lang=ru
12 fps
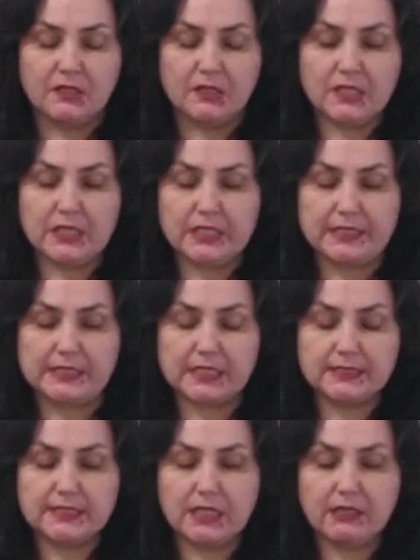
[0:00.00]
а,
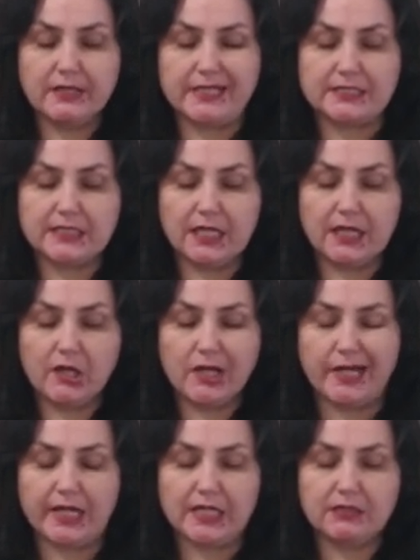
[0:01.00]
тогда, когда
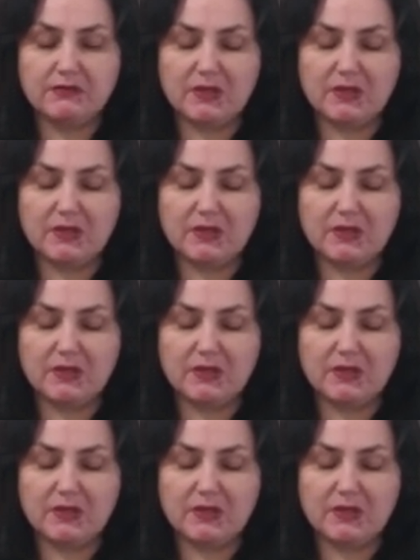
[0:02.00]
а,